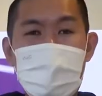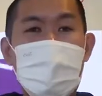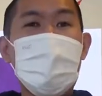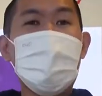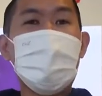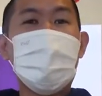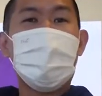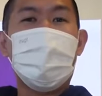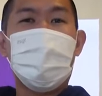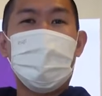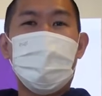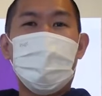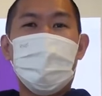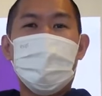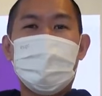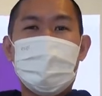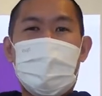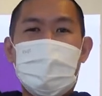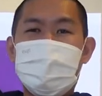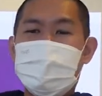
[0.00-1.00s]
ambil ini nih.
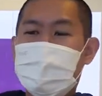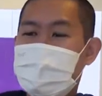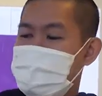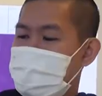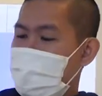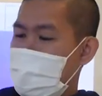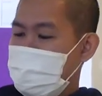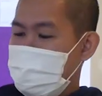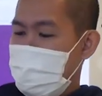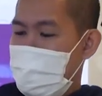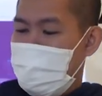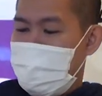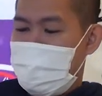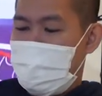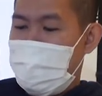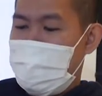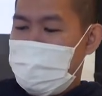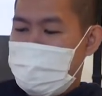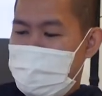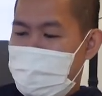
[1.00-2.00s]
Size-nya pas banget,
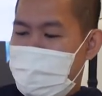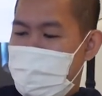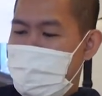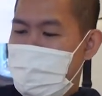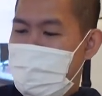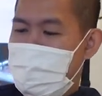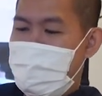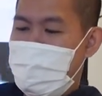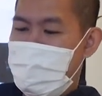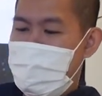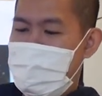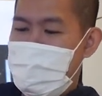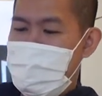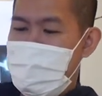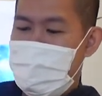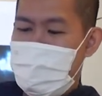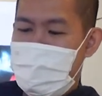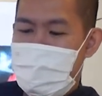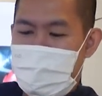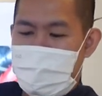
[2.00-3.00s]
last lagi.
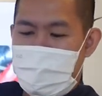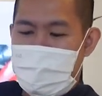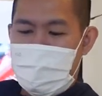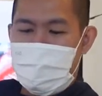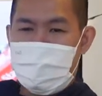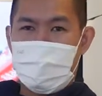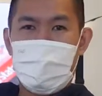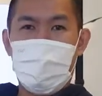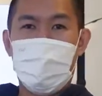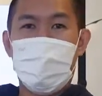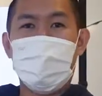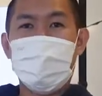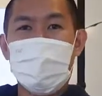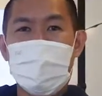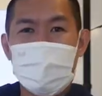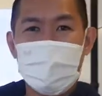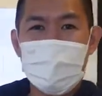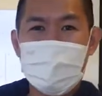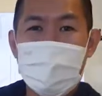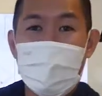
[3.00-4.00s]
Oke, okay. kalau gitu
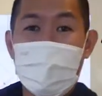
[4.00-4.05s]
ntar kita